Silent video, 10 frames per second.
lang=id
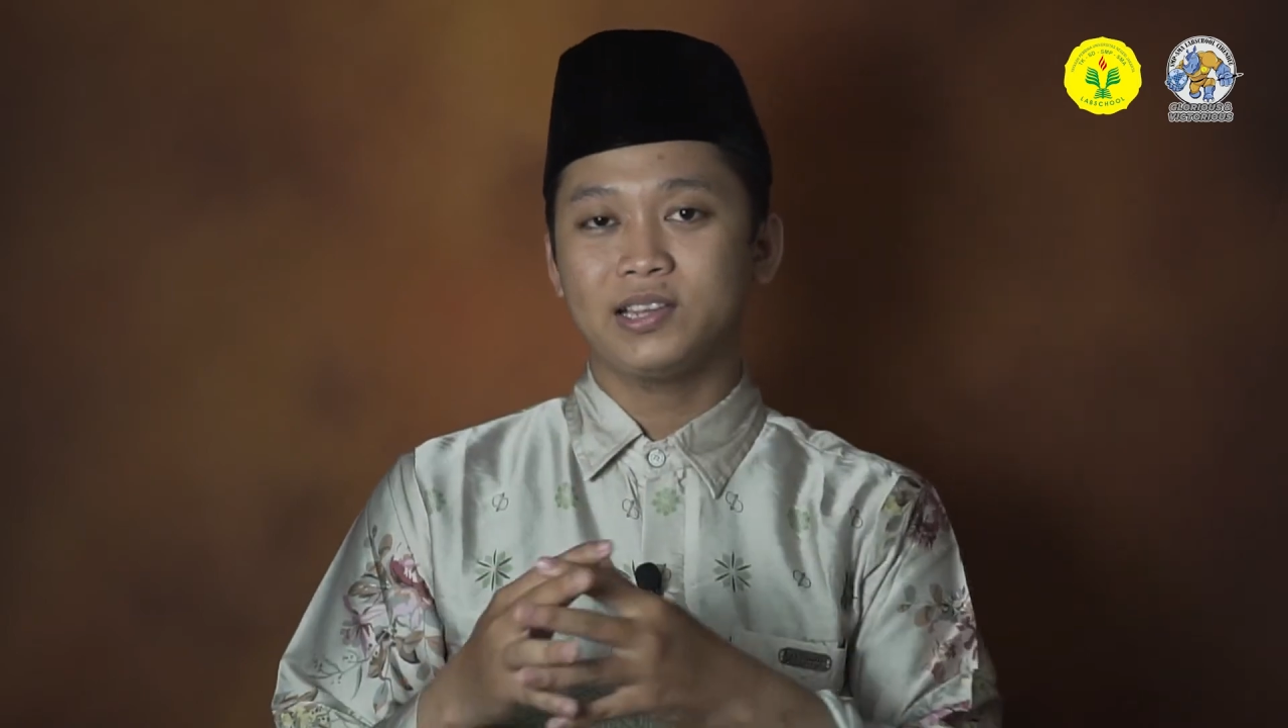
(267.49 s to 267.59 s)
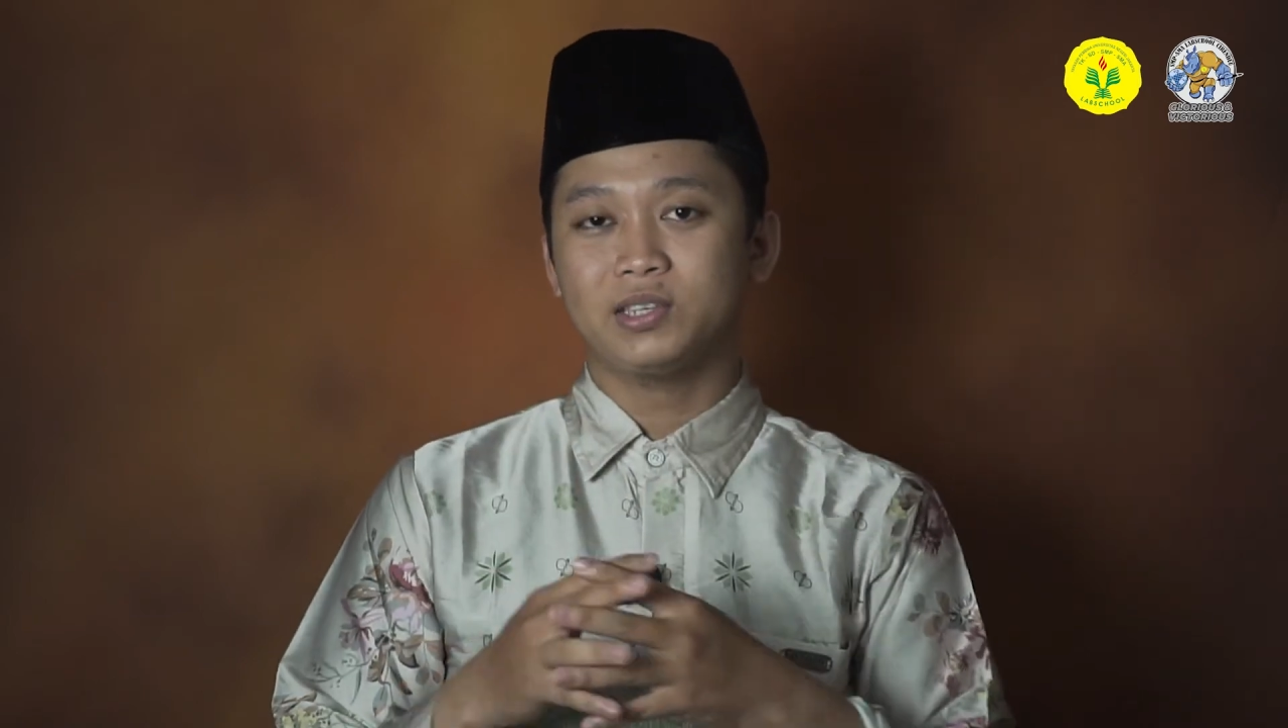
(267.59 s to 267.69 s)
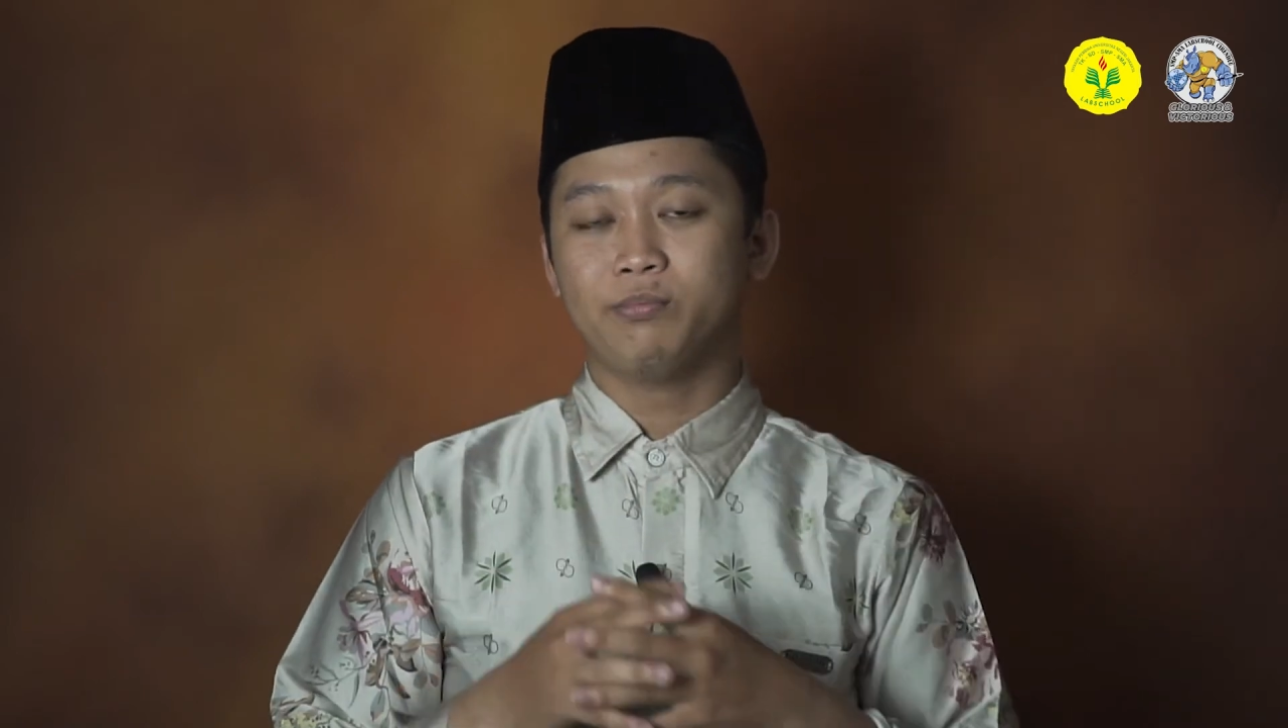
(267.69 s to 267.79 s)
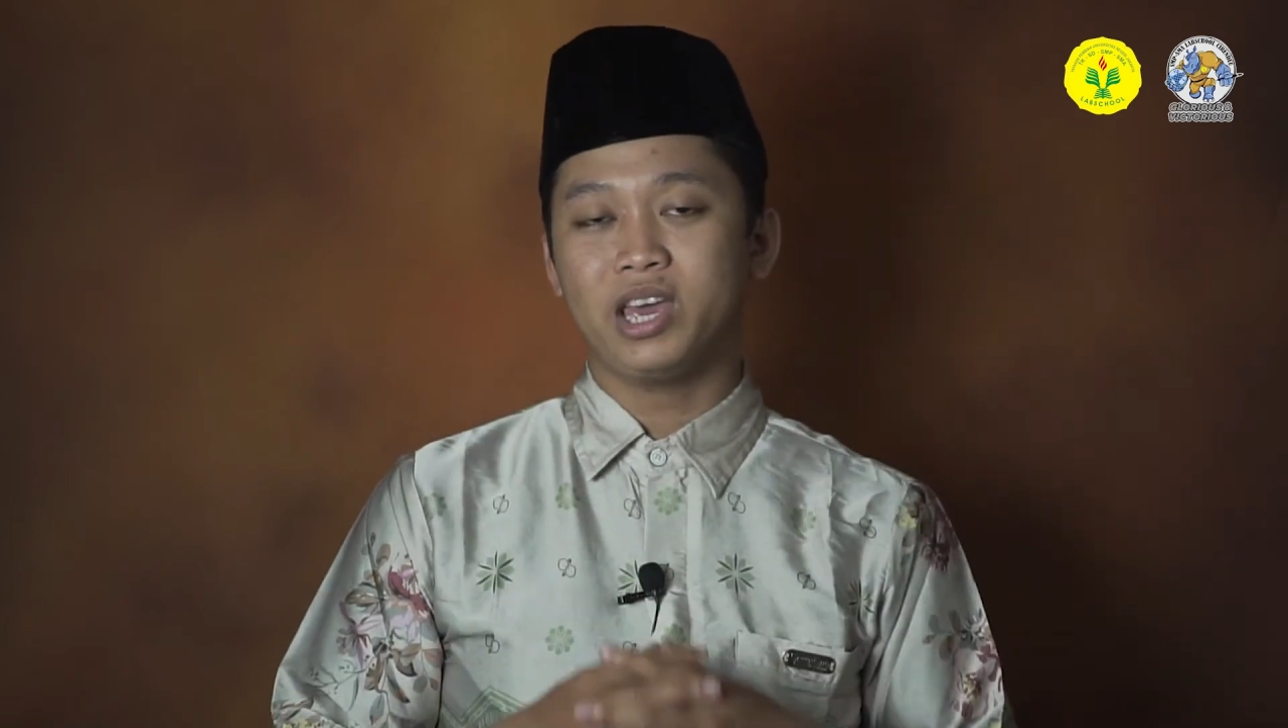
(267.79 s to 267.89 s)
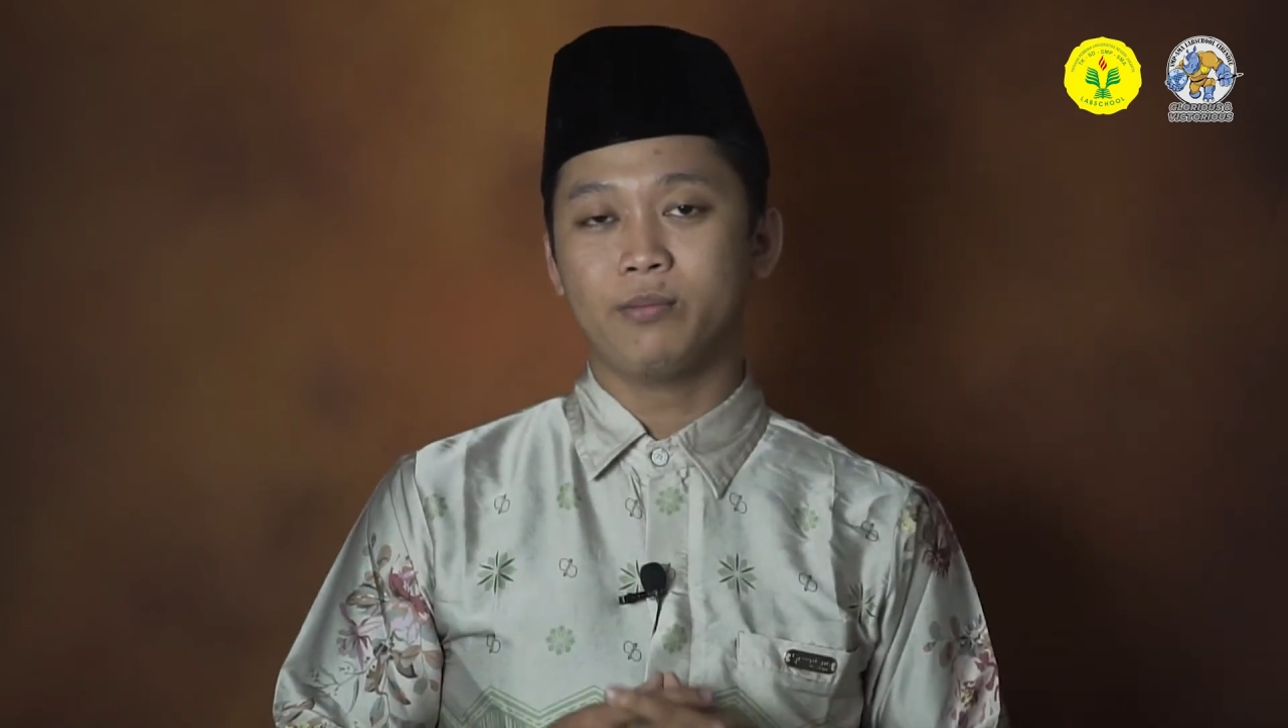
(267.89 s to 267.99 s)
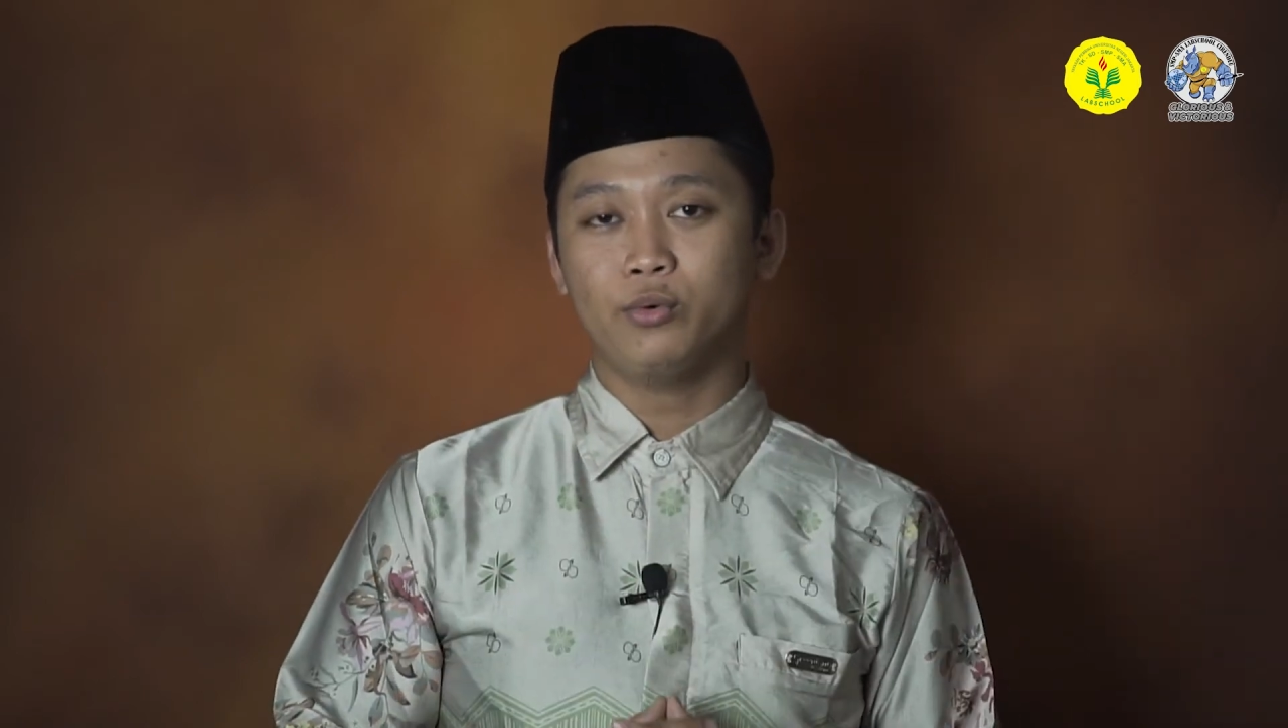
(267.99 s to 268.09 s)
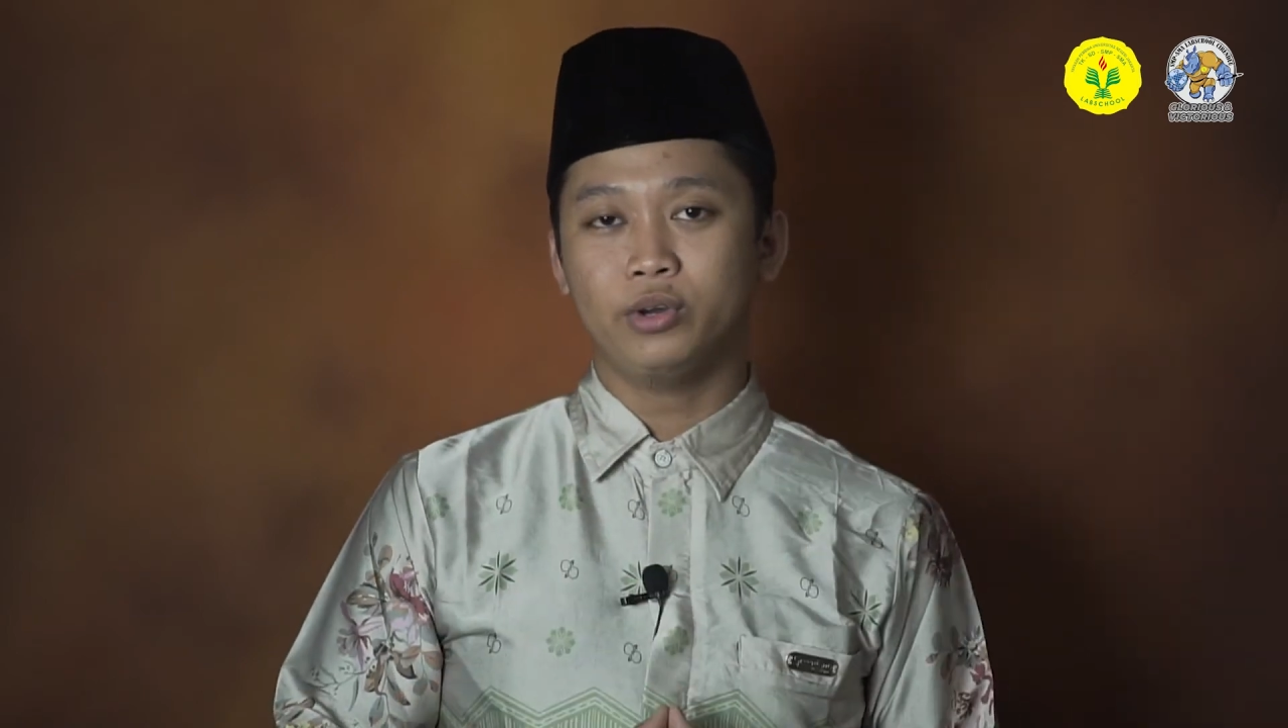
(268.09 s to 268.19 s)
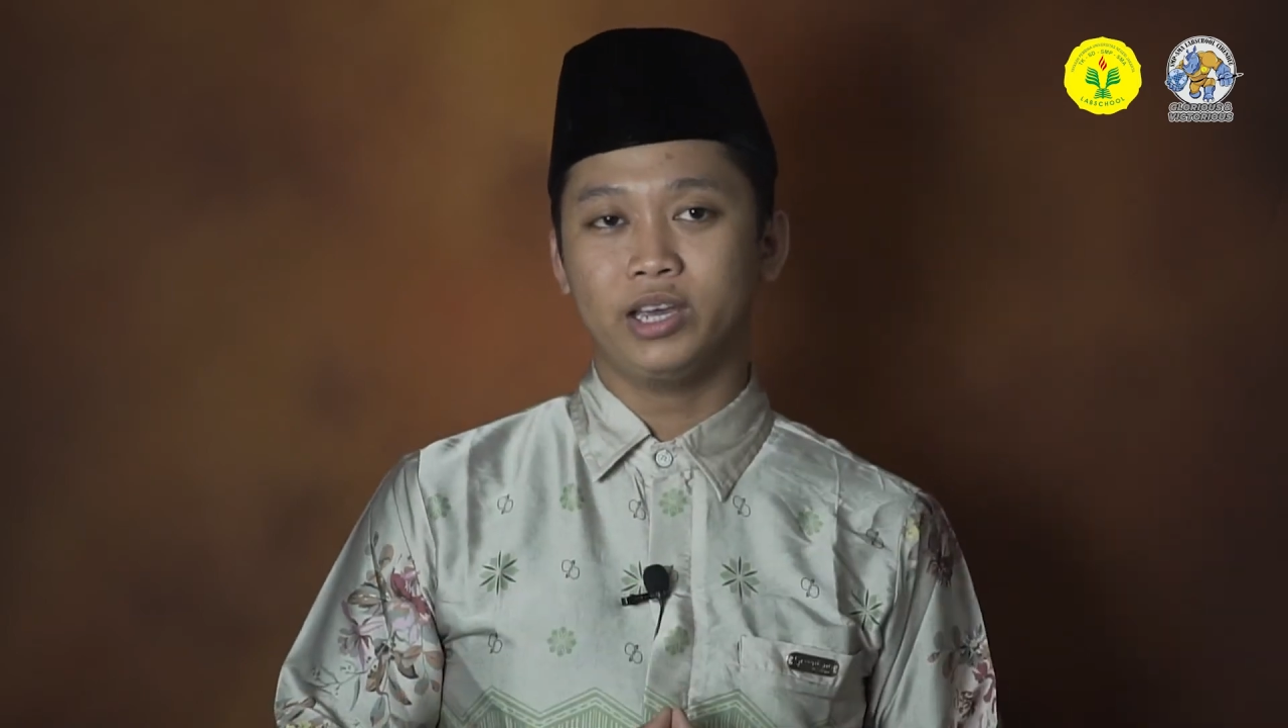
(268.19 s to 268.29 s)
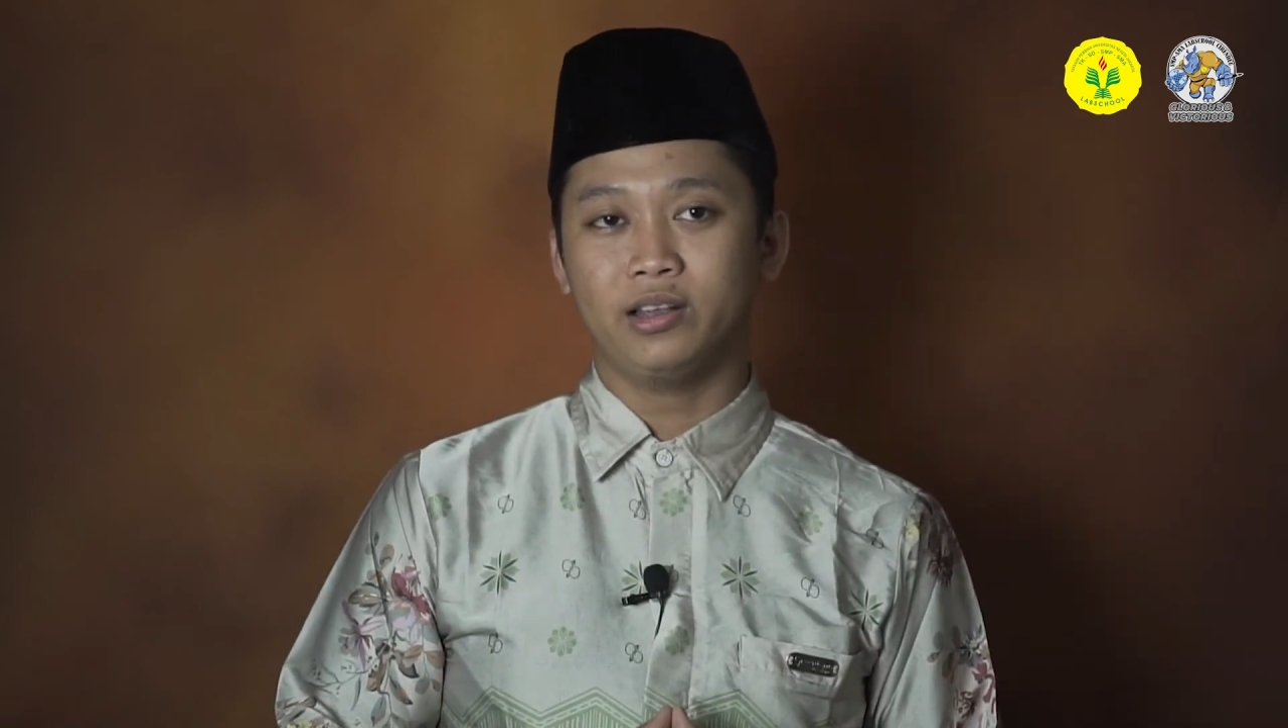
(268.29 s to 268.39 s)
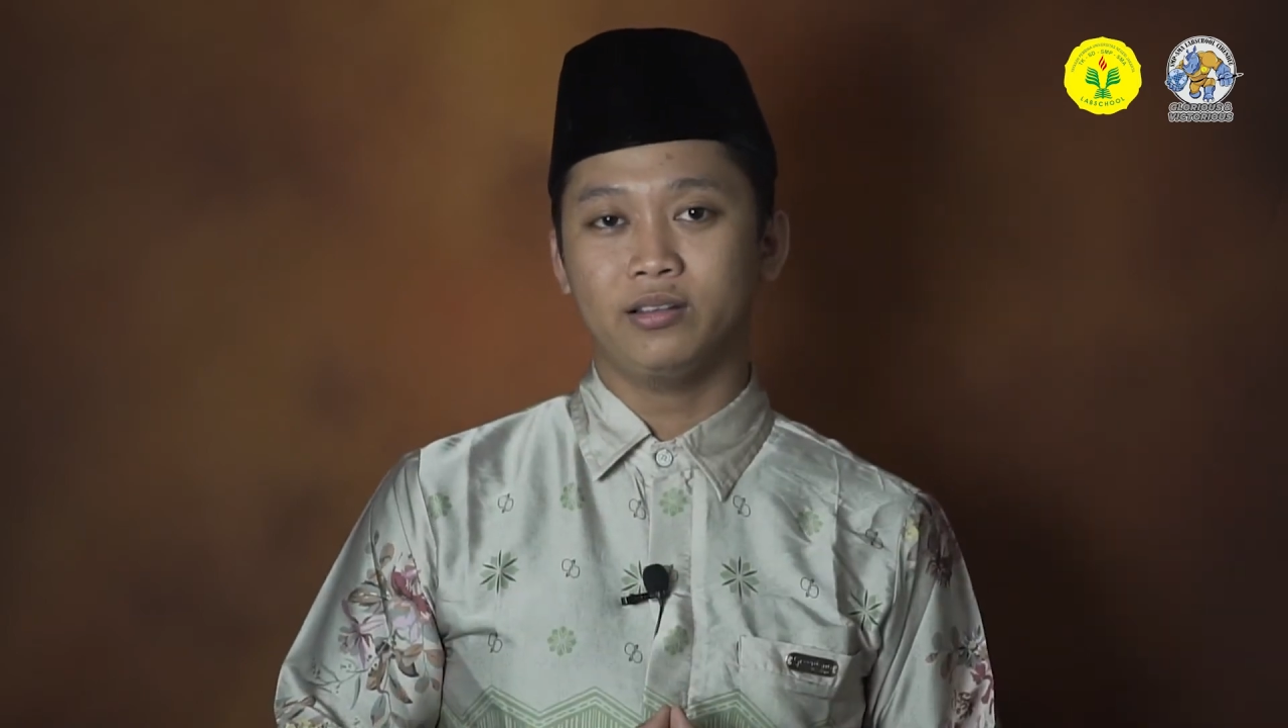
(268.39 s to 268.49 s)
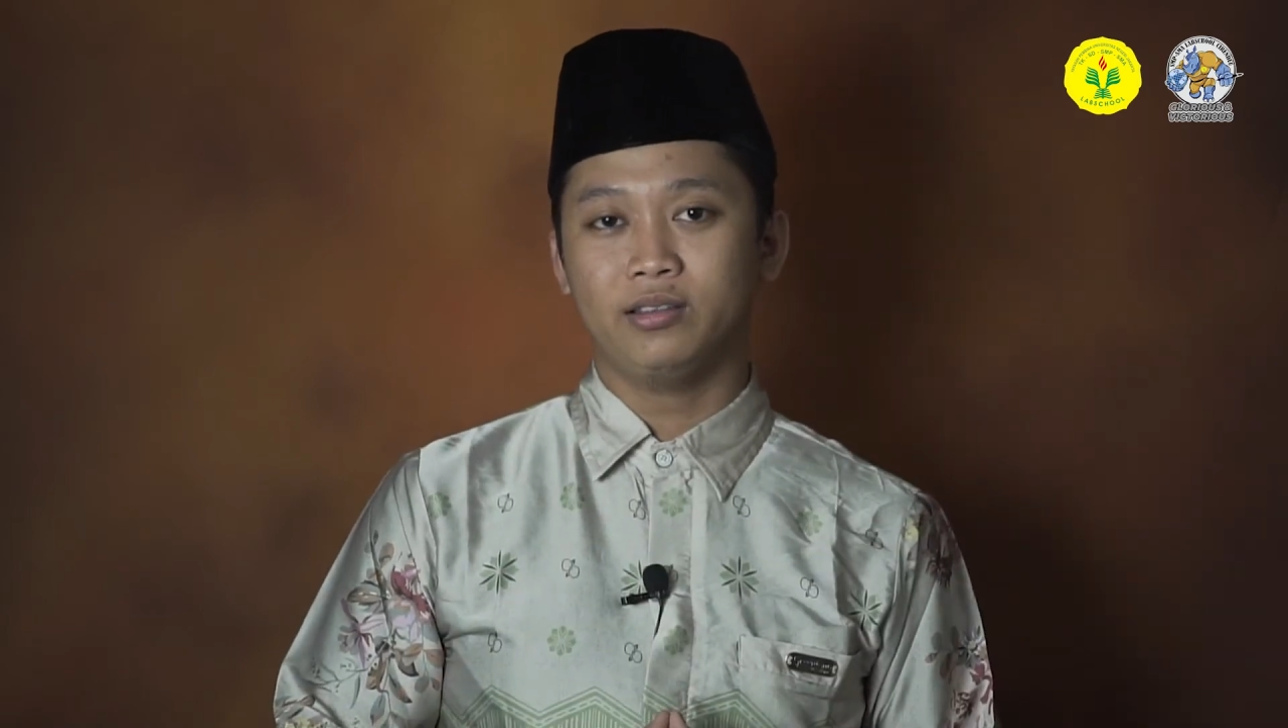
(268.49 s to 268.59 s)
sebaik mungkin.